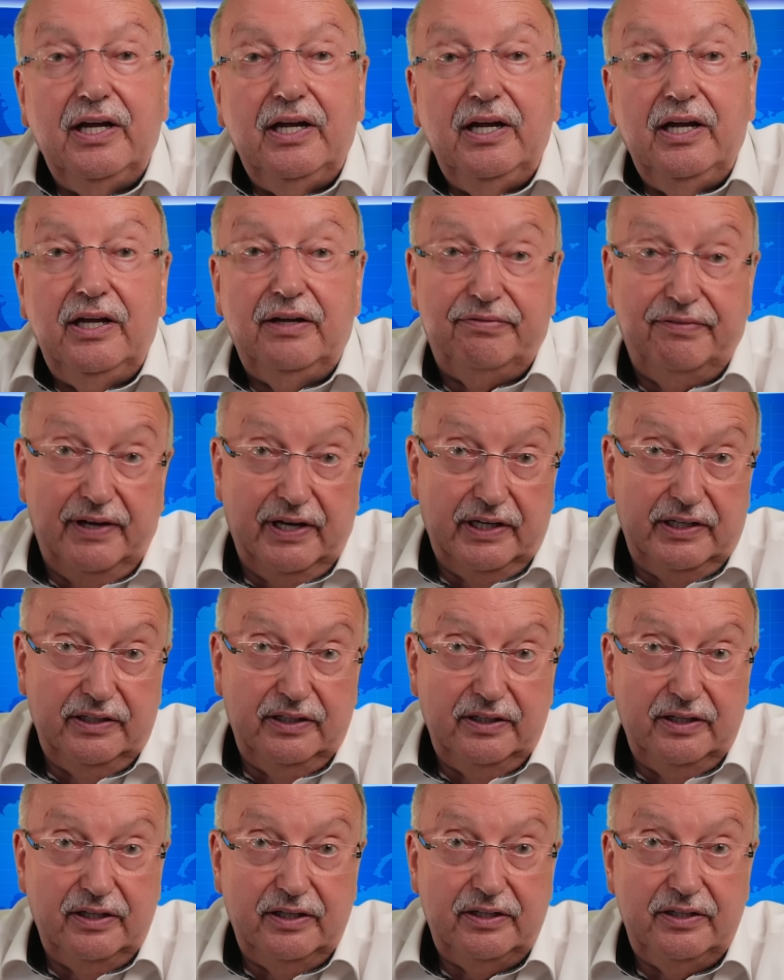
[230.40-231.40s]
Ich
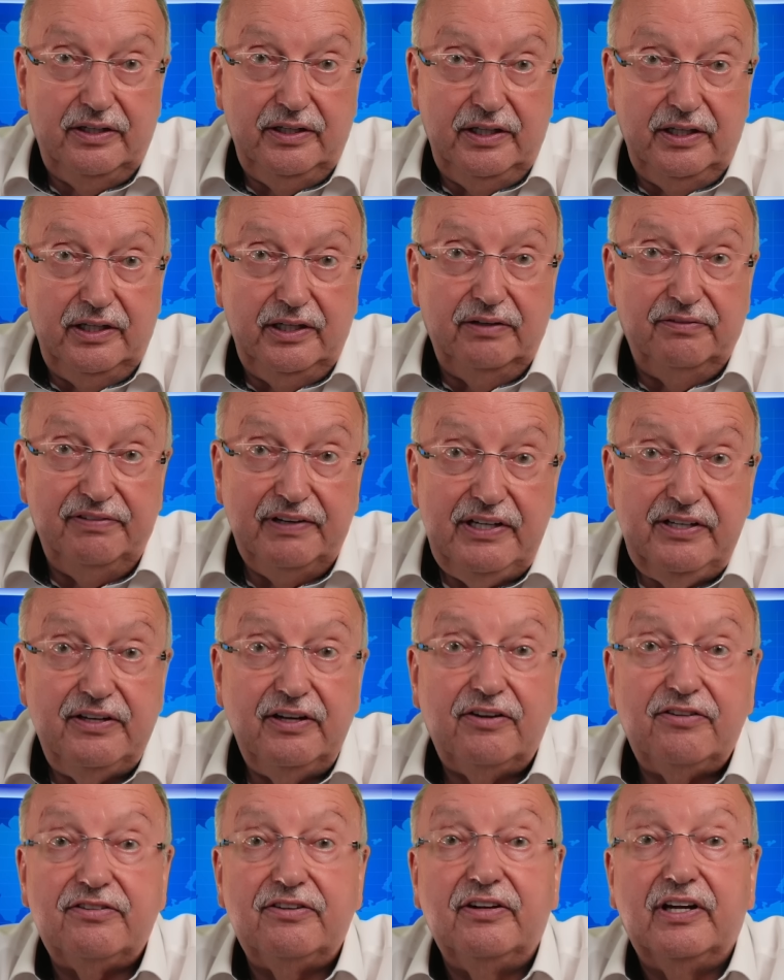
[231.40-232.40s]
werde die
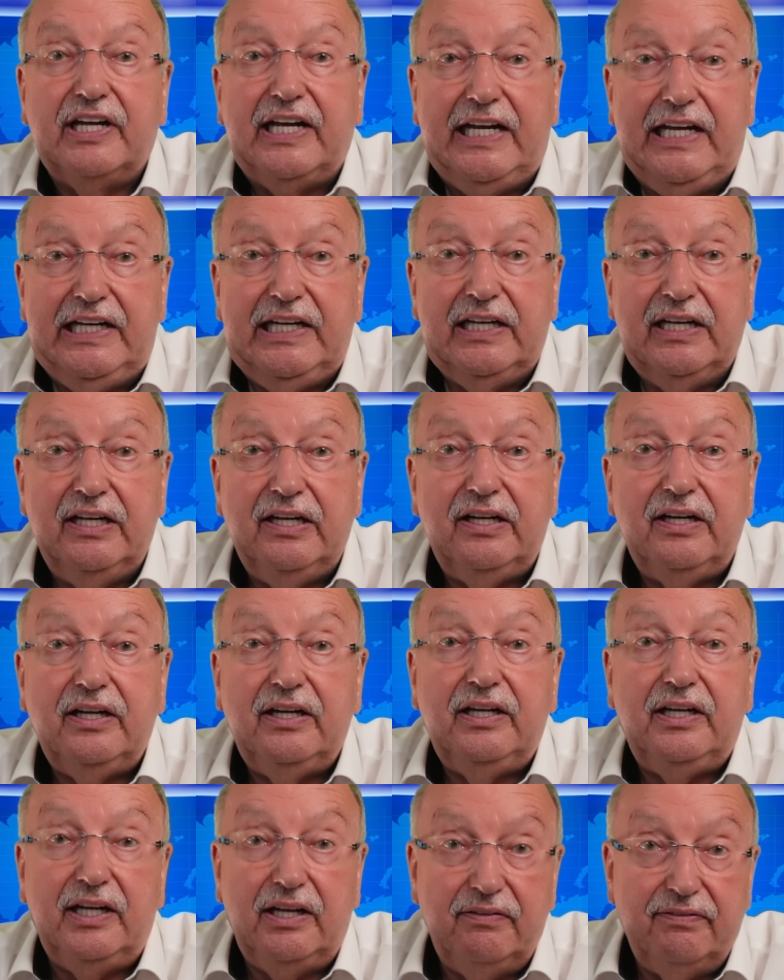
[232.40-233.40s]
wichtigsten Reden
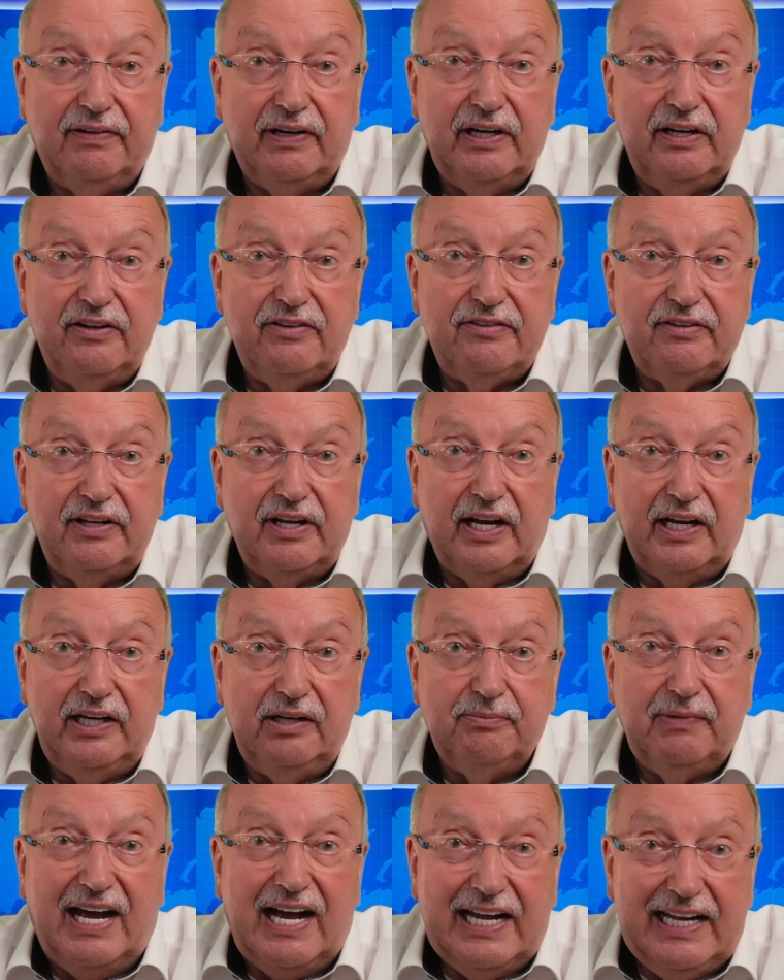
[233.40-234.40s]
jeweils in
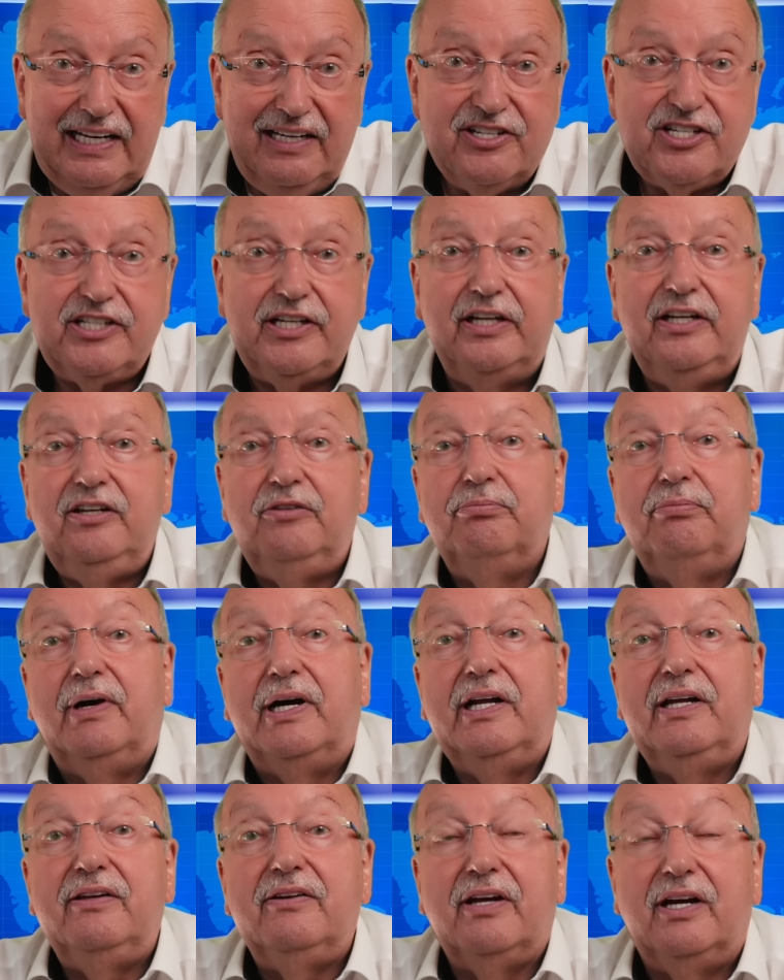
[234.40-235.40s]
einem eigenständigen
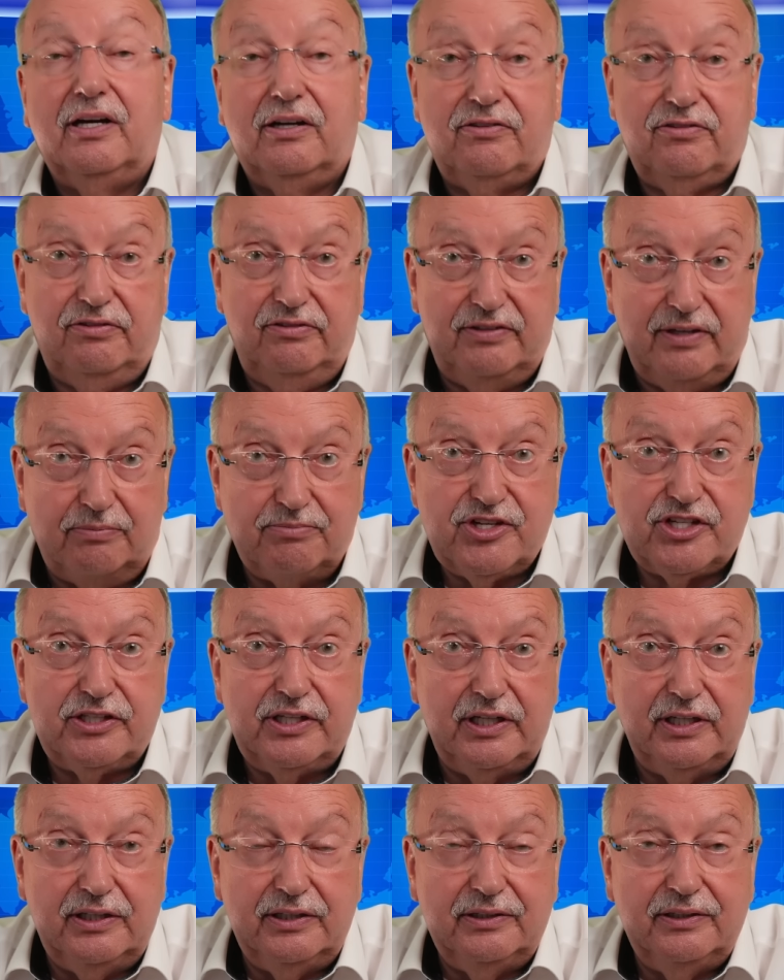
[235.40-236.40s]
Beitrag
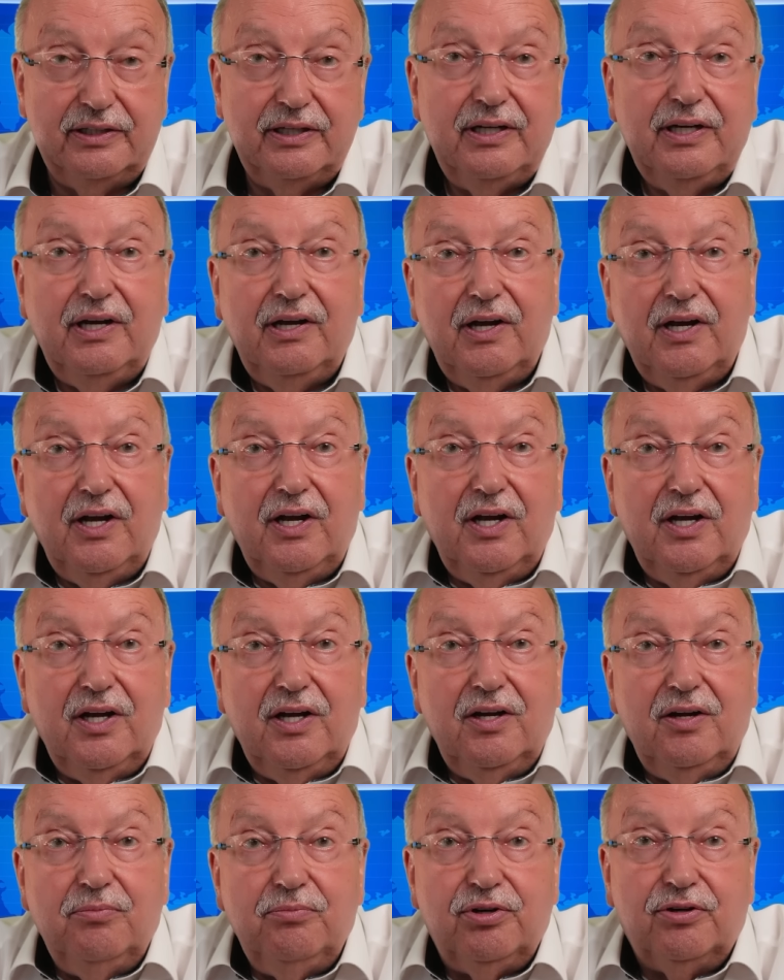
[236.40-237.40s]
zusammenstellen.
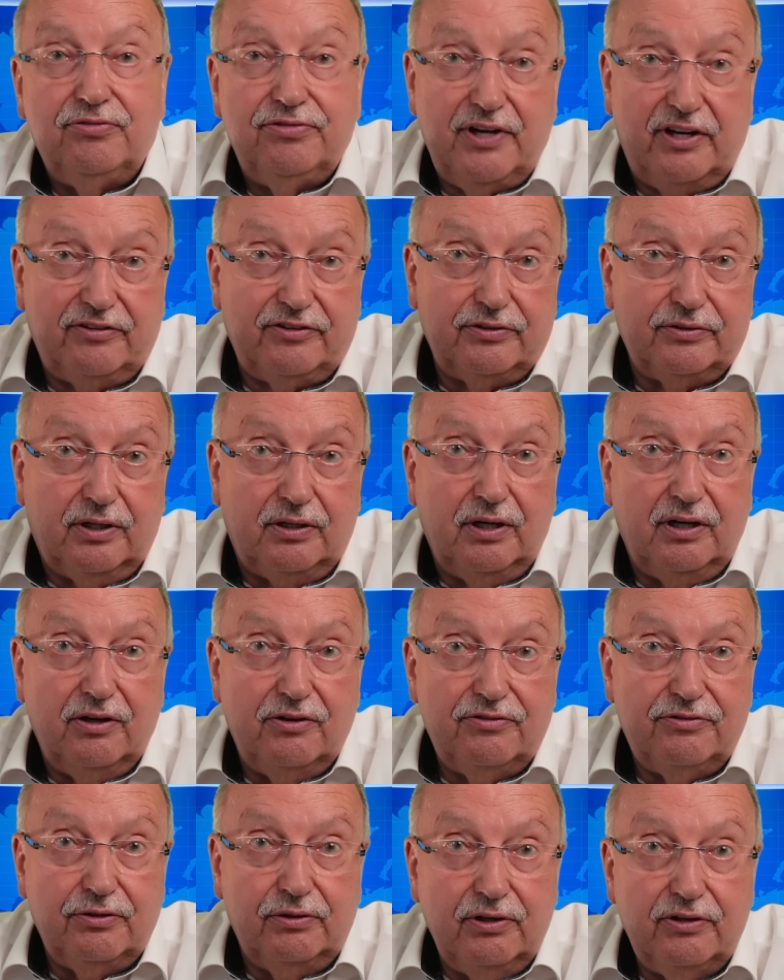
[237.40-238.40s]
Professor
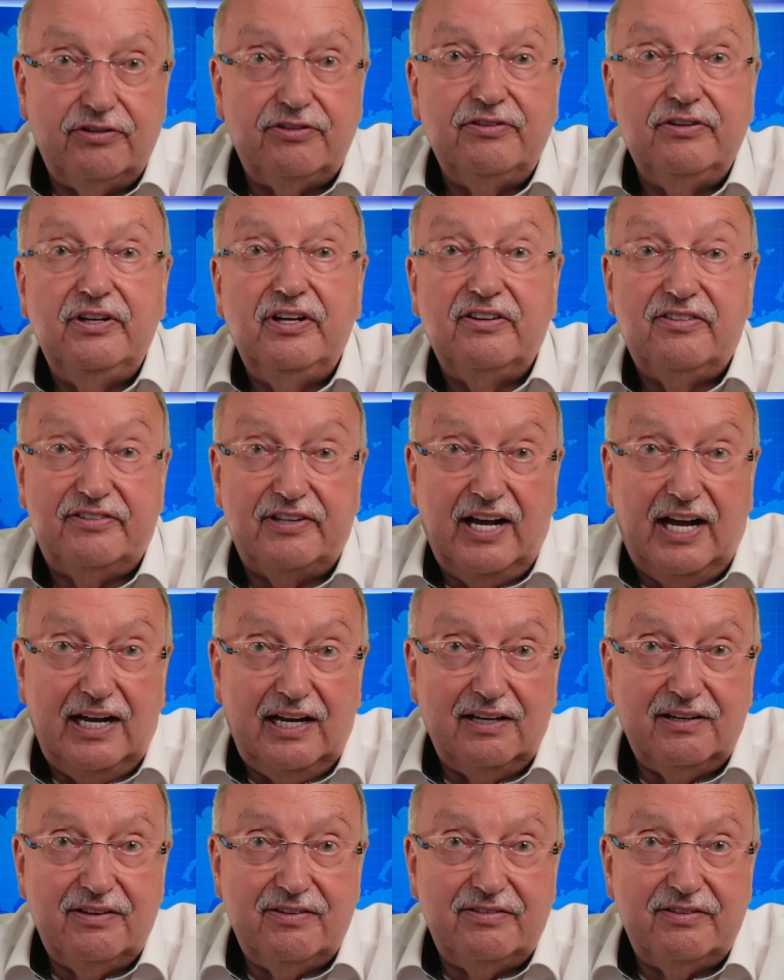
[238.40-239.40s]
Sönnigsen ist
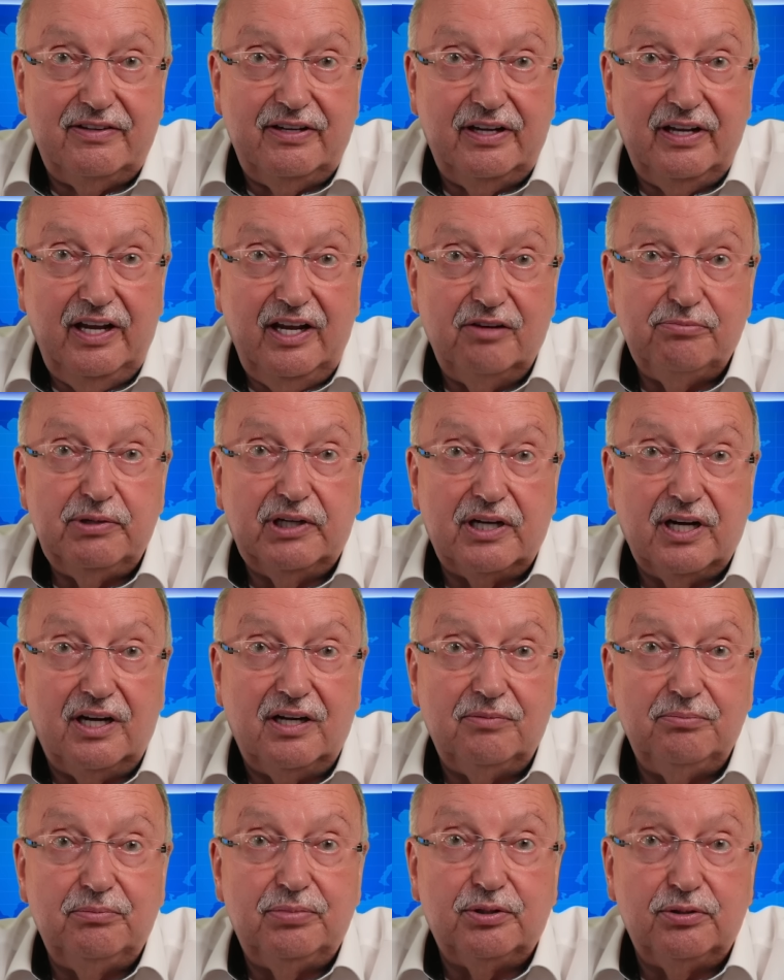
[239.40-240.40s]
Arzt. Er
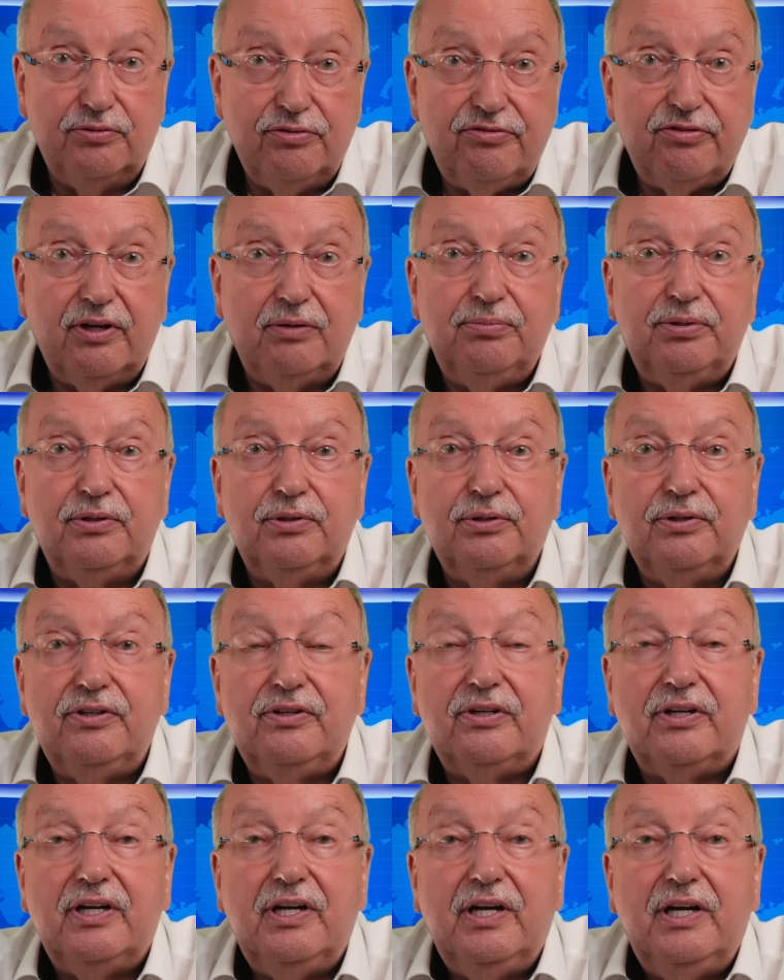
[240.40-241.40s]
bekam
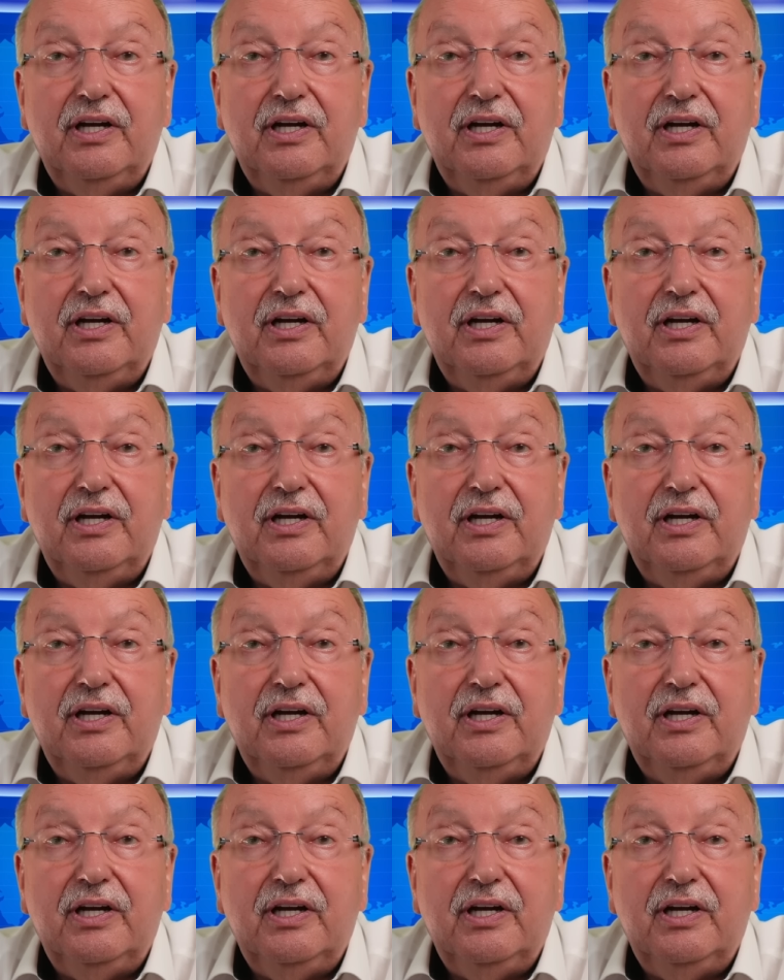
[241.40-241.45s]
Berufsverbot.